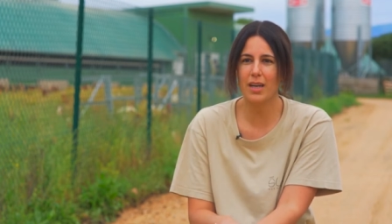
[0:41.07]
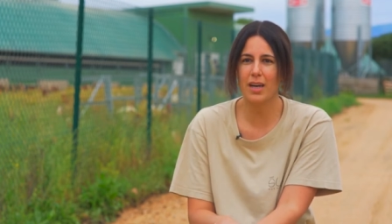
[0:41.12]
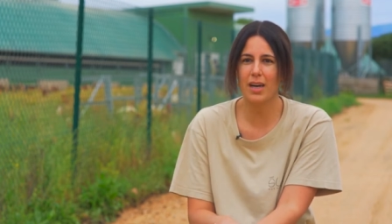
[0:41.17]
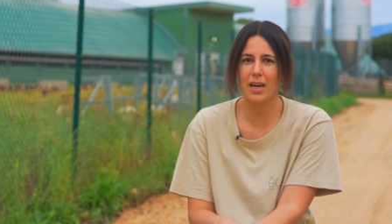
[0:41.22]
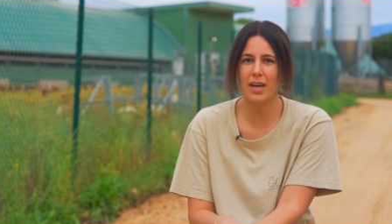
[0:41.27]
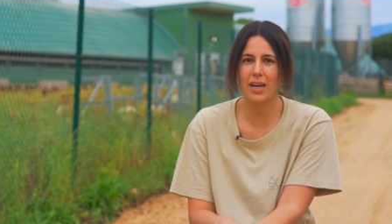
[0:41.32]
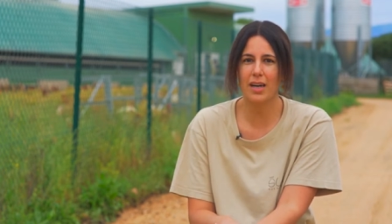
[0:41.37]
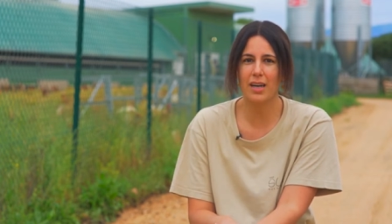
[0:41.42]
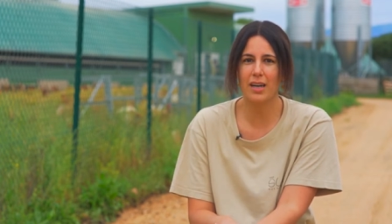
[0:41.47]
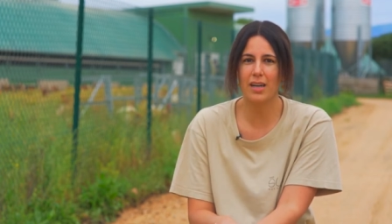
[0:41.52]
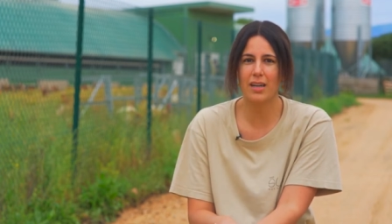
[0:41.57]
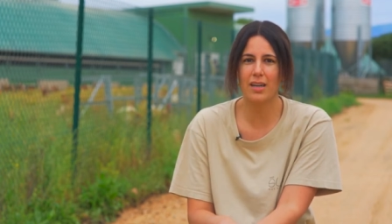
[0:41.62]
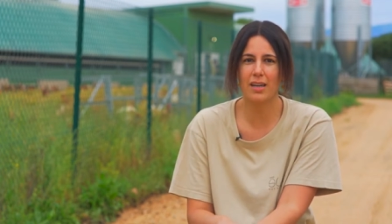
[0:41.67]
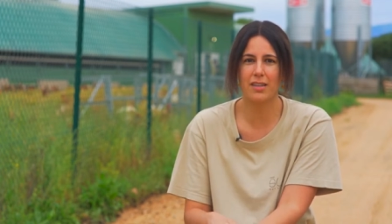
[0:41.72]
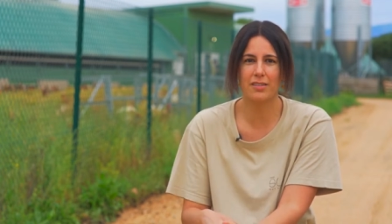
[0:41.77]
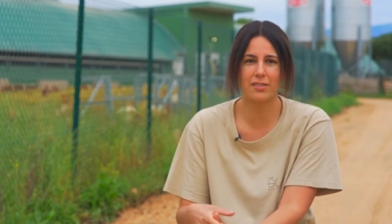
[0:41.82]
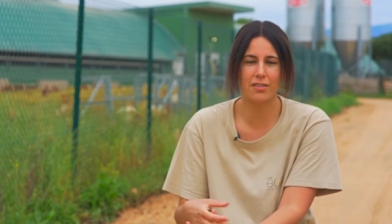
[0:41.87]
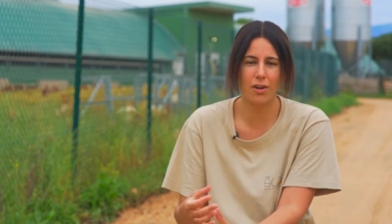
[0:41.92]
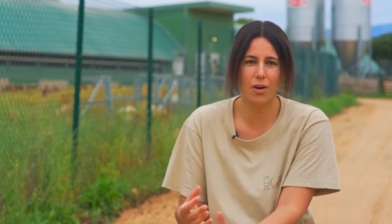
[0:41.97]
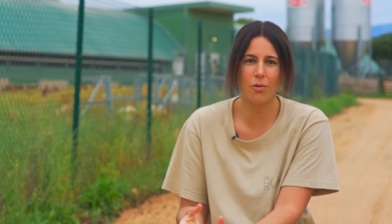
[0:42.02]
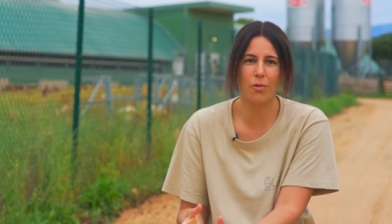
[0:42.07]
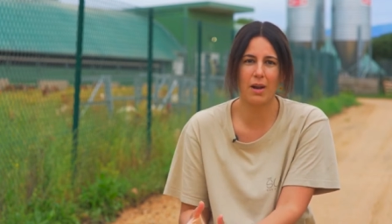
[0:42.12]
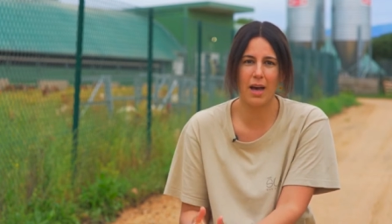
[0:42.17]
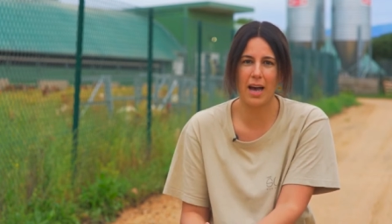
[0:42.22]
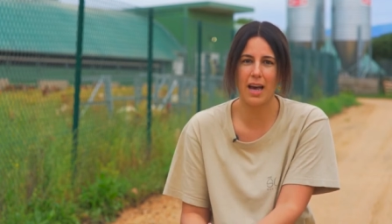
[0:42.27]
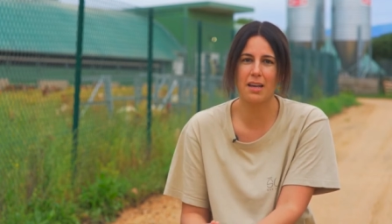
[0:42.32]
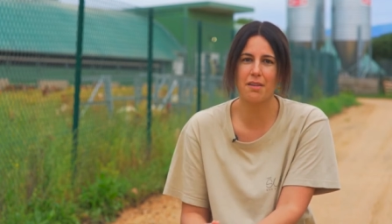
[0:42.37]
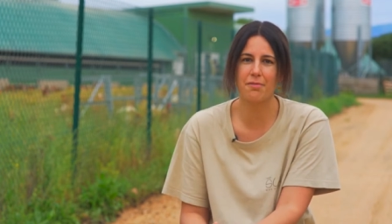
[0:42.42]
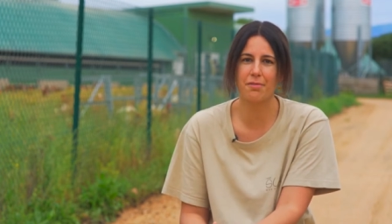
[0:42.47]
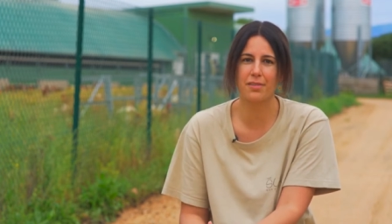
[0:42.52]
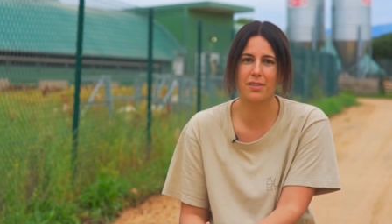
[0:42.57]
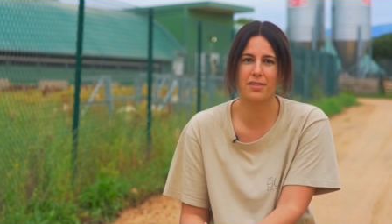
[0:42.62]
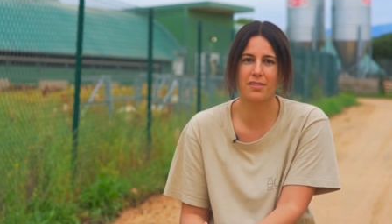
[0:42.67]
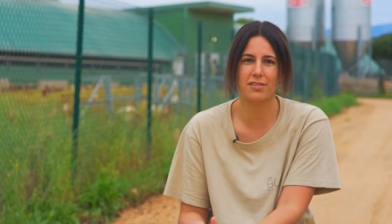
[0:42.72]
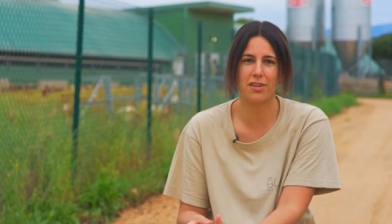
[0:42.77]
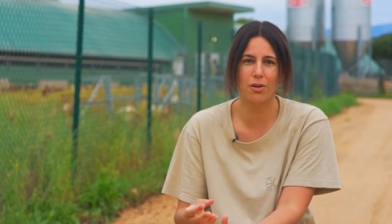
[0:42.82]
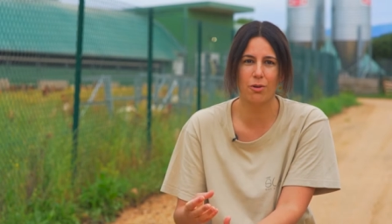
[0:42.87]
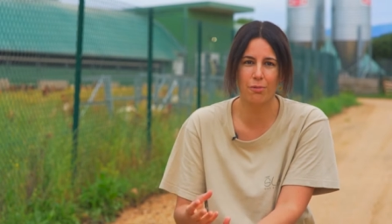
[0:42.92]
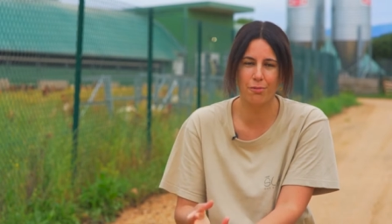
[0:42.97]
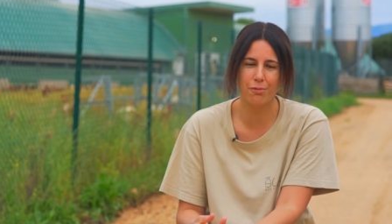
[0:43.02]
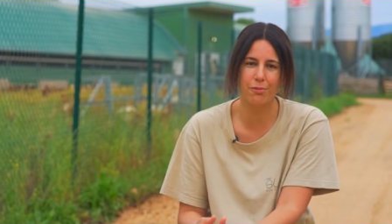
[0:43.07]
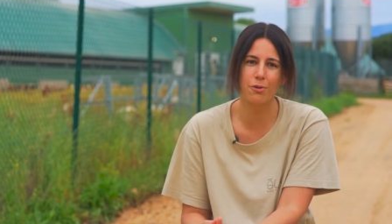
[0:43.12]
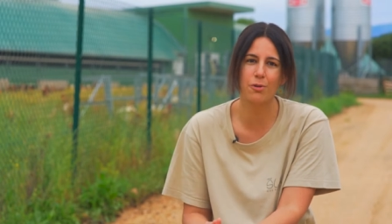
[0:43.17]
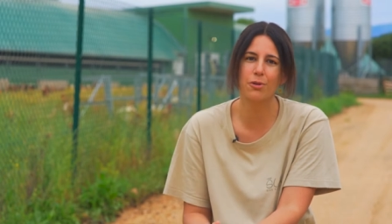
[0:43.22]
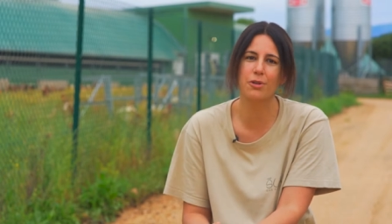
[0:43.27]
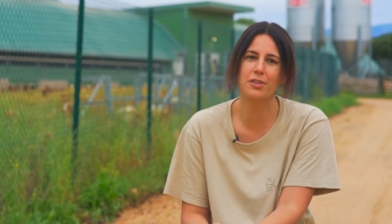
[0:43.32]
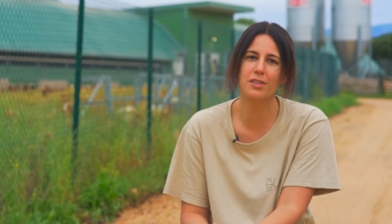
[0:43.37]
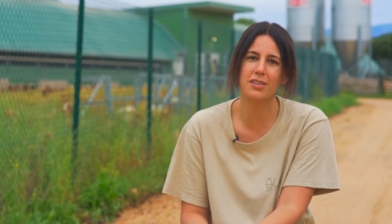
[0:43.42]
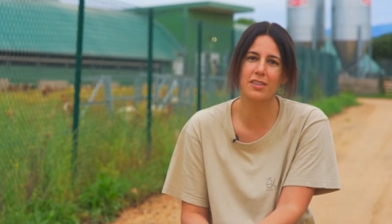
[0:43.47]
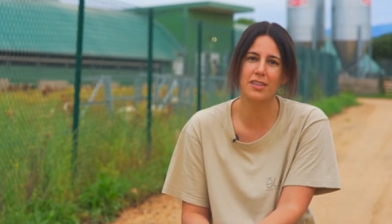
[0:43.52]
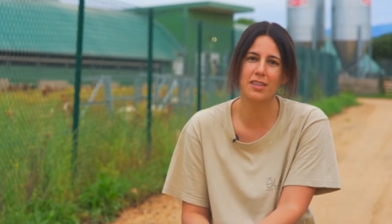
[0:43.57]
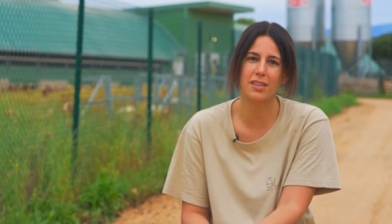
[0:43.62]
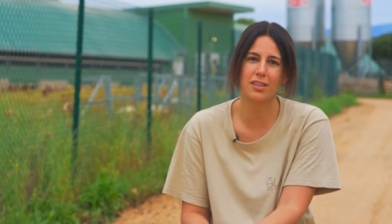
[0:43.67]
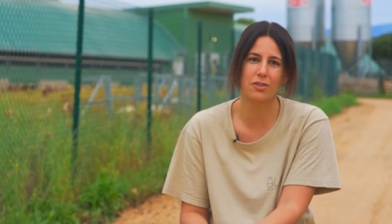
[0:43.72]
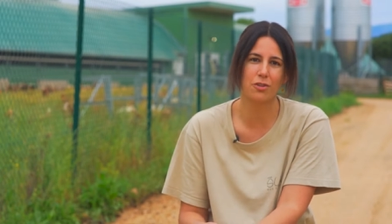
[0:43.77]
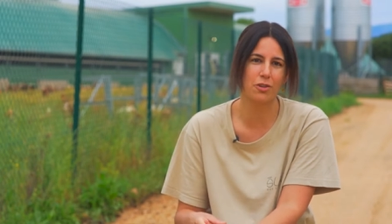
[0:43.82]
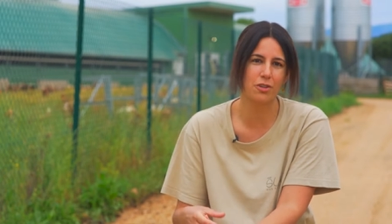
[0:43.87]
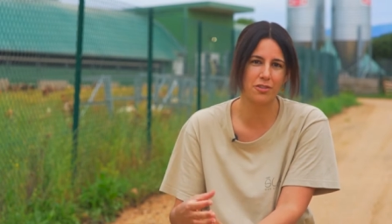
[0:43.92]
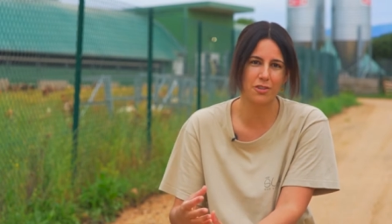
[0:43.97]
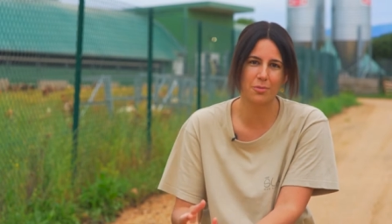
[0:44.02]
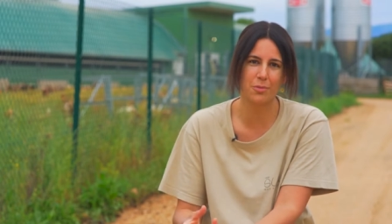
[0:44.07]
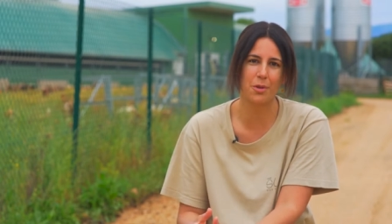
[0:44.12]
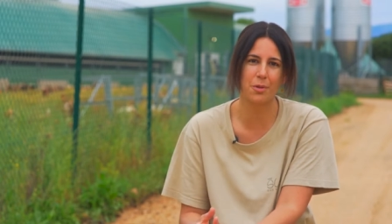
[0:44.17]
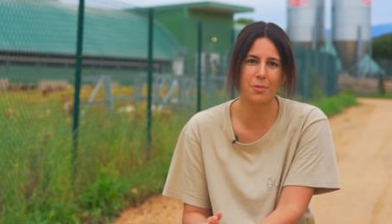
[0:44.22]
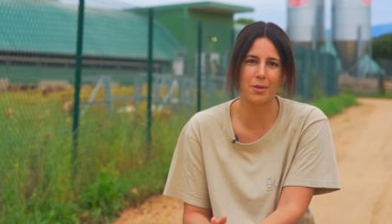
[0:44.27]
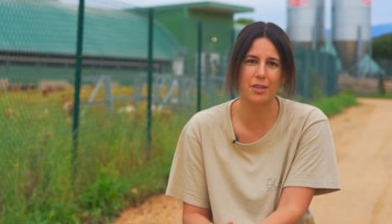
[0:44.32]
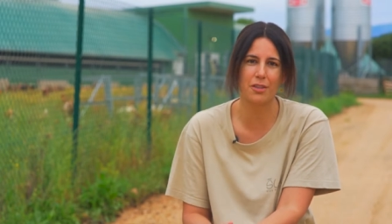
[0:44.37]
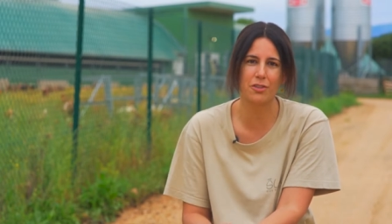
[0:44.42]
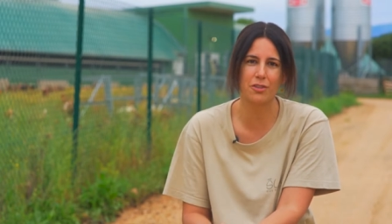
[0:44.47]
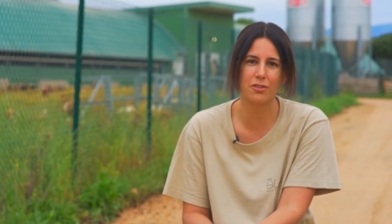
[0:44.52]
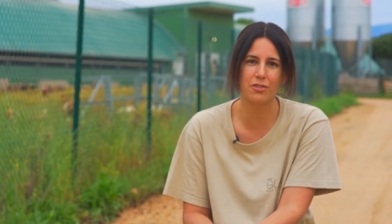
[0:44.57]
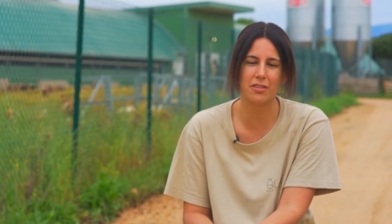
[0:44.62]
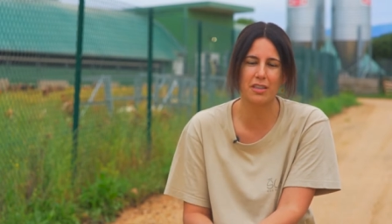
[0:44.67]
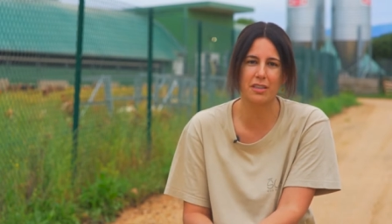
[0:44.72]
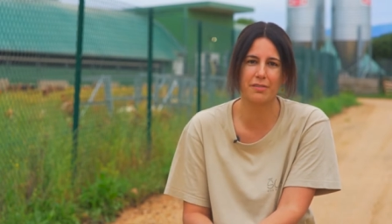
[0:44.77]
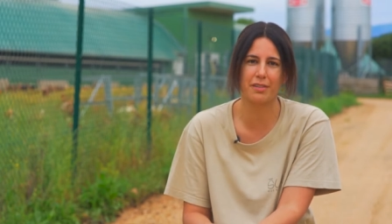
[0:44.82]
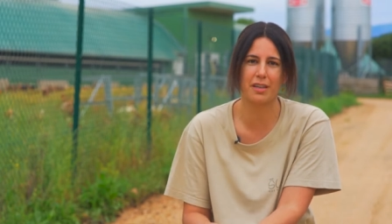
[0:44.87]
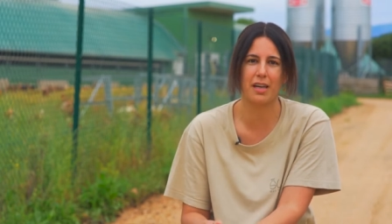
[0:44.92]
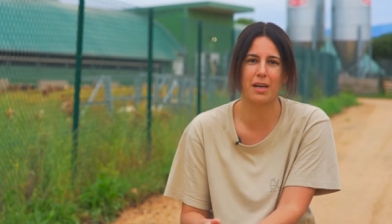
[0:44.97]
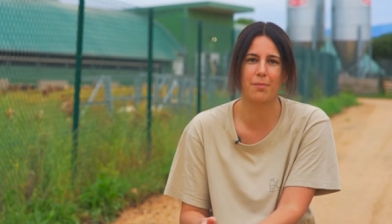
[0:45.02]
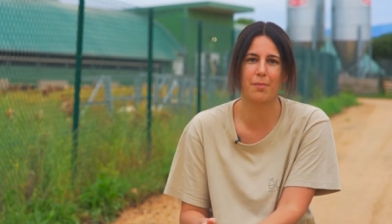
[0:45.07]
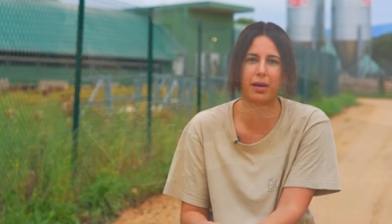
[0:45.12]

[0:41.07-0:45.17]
Ah, el slow life, slow food y todo este movimiento significa